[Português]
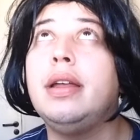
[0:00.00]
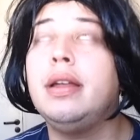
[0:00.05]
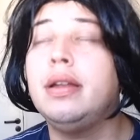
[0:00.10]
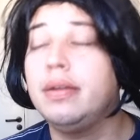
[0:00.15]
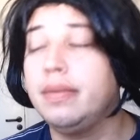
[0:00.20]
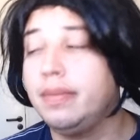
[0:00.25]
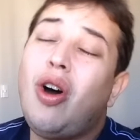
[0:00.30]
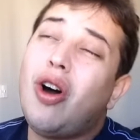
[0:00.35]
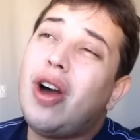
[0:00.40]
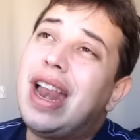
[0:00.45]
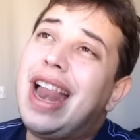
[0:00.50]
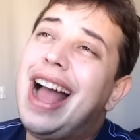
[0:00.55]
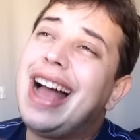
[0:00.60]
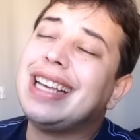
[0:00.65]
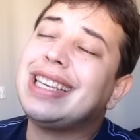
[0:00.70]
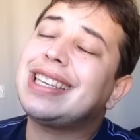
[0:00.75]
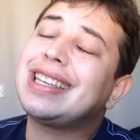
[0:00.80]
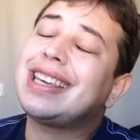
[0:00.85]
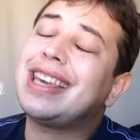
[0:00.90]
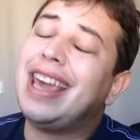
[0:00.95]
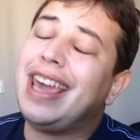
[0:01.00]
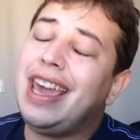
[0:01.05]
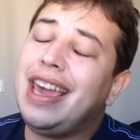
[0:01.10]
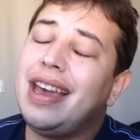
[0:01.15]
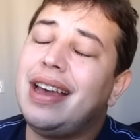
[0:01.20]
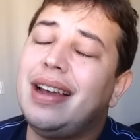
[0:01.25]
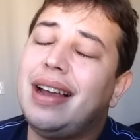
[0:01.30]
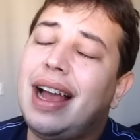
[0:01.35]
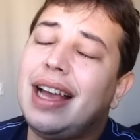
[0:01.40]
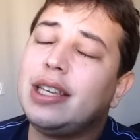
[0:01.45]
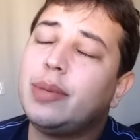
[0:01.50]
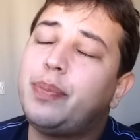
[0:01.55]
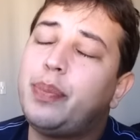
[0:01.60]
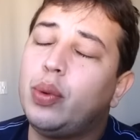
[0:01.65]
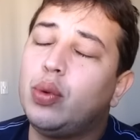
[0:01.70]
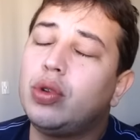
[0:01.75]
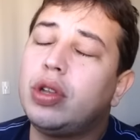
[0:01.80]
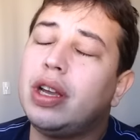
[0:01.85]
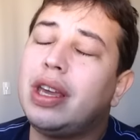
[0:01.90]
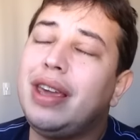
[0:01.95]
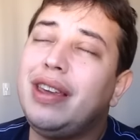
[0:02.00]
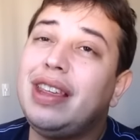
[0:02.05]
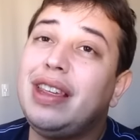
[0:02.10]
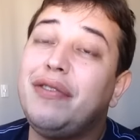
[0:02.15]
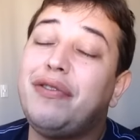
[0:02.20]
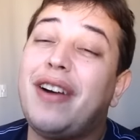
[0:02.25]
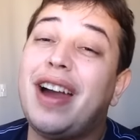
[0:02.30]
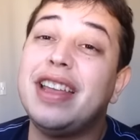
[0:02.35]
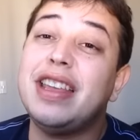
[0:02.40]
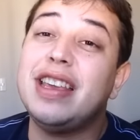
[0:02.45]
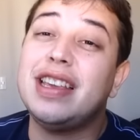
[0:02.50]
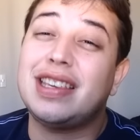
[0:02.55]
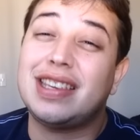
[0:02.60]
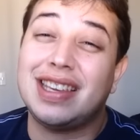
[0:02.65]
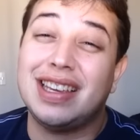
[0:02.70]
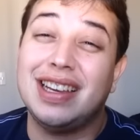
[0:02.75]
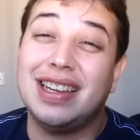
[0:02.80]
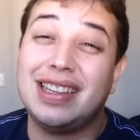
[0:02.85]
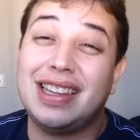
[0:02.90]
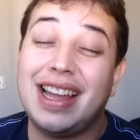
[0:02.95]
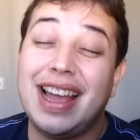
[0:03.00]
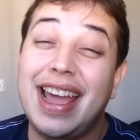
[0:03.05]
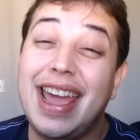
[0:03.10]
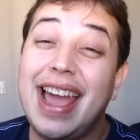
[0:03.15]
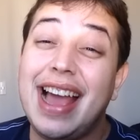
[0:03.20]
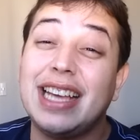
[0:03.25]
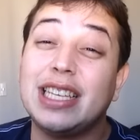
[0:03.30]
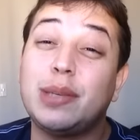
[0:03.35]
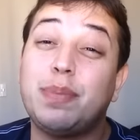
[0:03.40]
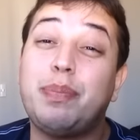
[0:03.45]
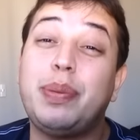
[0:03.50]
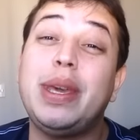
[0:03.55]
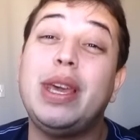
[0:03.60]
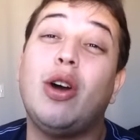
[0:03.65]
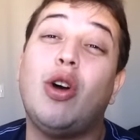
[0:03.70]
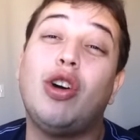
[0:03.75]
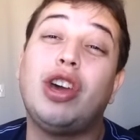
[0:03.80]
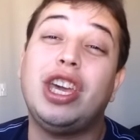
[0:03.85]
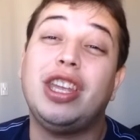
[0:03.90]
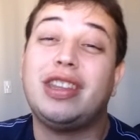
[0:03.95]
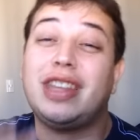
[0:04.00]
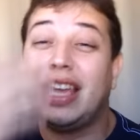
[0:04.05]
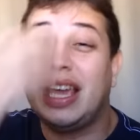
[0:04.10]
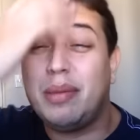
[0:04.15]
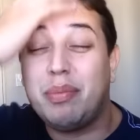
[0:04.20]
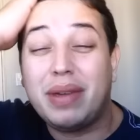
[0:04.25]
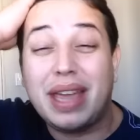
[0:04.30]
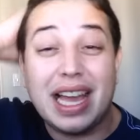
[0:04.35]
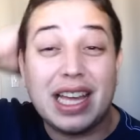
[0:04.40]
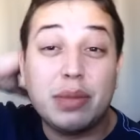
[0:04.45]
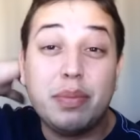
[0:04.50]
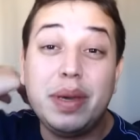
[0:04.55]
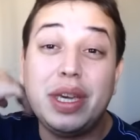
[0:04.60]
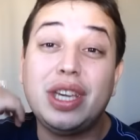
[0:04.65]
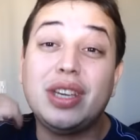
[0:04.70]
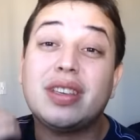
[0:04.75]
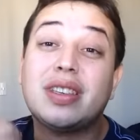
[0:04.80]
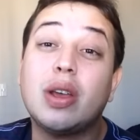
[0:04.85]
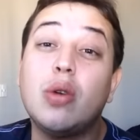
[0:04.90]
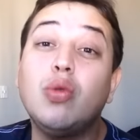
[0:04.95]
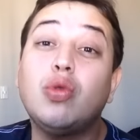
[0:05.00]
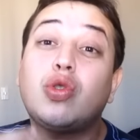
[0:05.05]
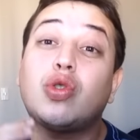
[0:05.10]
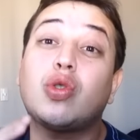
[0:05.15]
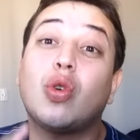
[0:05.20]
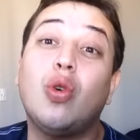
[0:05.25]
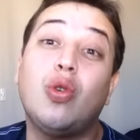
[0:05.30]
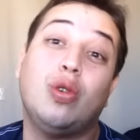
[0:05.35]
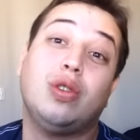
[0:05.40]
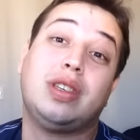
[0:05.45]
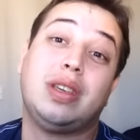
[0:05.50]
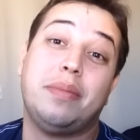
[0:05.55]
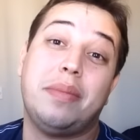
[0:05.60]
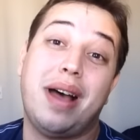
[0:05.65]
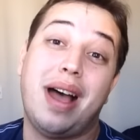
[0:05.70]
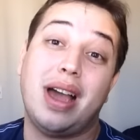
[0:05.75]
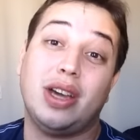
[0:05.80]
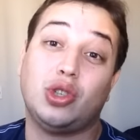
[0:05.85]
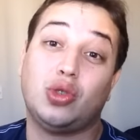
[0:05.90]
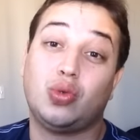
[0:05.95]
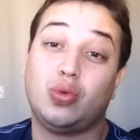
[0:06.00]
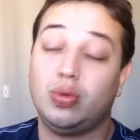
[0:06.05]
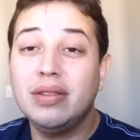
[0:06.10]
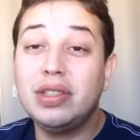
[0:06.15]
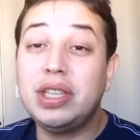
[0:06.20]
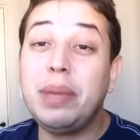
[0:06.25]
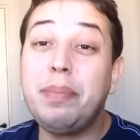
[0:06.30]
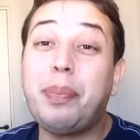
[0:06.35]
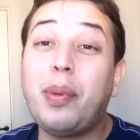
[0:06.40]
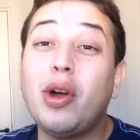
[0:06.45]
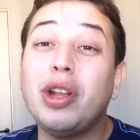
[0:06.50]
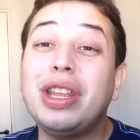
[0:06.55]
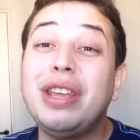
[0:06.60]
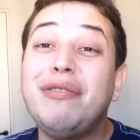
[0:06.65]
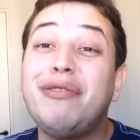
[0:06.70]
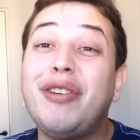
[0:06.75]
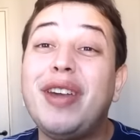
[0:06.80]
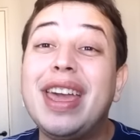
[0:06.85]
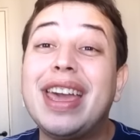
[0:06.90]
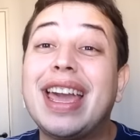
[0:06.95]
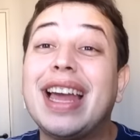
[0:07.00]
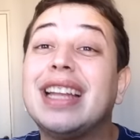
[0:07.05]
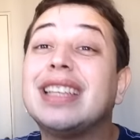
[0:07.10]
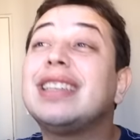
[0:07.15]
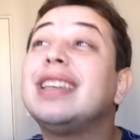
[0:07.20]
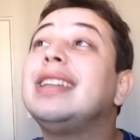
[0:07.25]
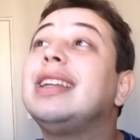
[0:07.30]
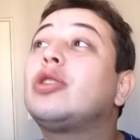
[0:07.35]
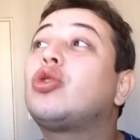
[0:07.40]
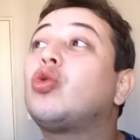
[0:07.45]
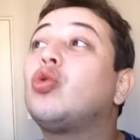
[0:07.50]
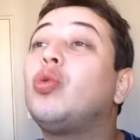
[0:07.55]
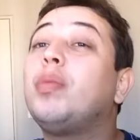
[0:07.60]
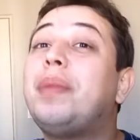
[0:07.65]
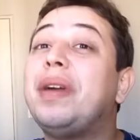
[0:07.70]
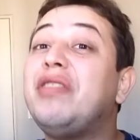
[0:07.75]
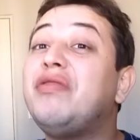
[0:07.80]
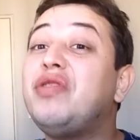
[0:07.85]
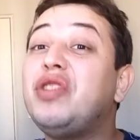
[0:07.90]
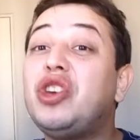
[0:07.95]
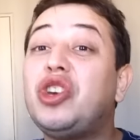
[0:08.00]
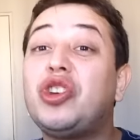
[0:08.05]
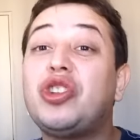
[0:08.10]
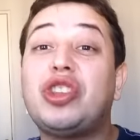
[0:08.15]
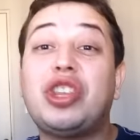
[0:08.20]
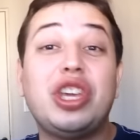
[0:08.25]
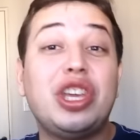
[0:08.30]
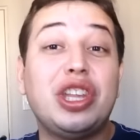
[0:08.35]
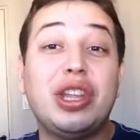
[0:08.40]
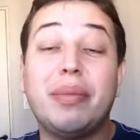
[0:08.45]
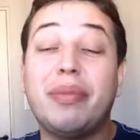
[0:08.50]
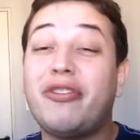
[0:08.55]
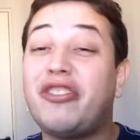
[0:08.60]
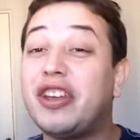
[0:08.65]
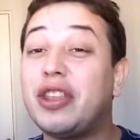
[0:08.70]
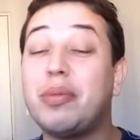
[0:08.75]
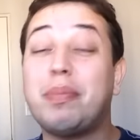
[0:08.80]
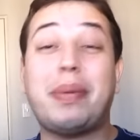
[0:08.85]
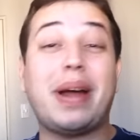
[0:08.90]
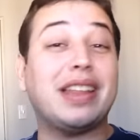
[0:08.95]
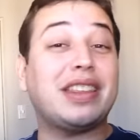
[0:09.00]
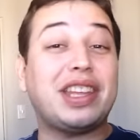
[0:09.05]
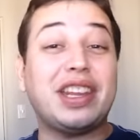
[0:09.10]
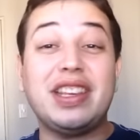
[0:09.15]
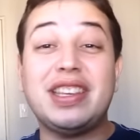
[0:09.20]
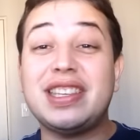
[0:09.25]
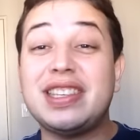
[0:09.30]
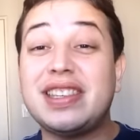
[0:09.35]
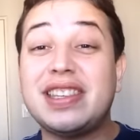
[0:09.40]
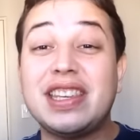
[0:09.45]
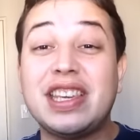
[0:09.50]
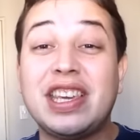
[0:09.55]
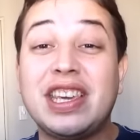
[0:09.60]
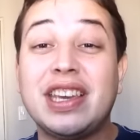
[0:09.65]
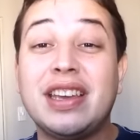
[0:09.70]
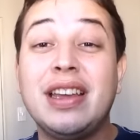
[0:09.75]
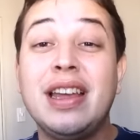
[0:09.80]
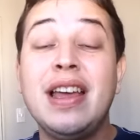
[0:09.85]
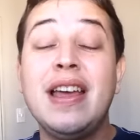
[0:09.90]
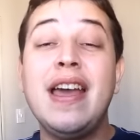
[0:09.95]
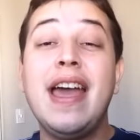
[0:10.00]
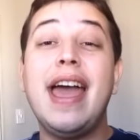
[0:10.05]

Né? Olha, as quengas, as putas que se faz de santa, é as pior que tem, porque as bichas são sonsa, macho. Você pode ver que elas andam tudo bem vestidas, feito patricinha.